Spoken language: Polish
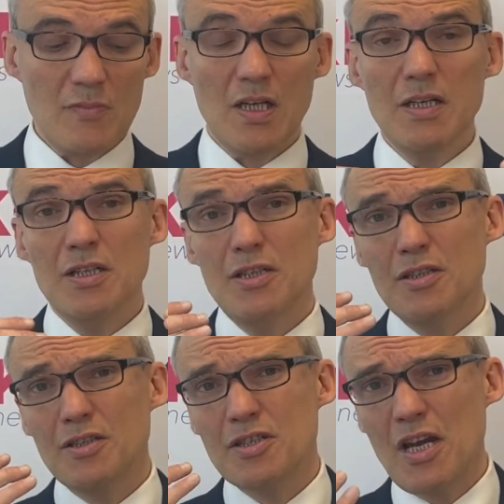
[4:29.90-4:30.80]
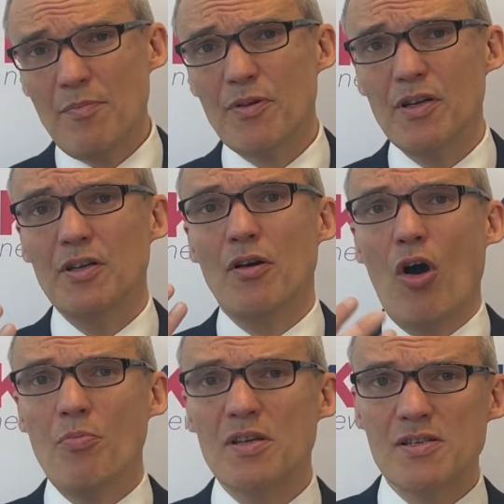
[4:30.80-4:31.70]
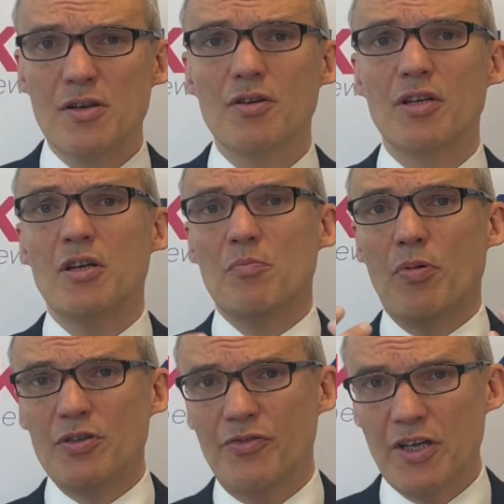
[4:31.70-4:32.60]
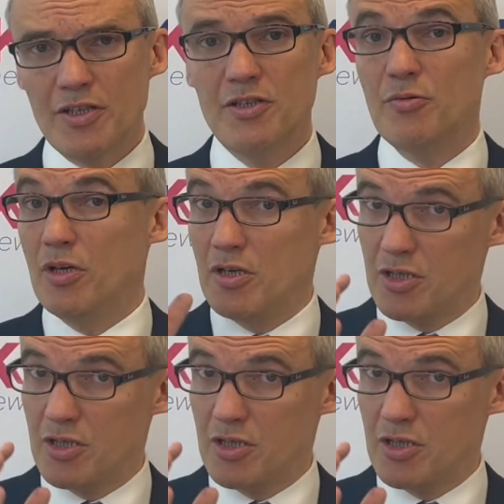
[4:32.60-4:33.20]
E, żeby obie strony potwierdziły,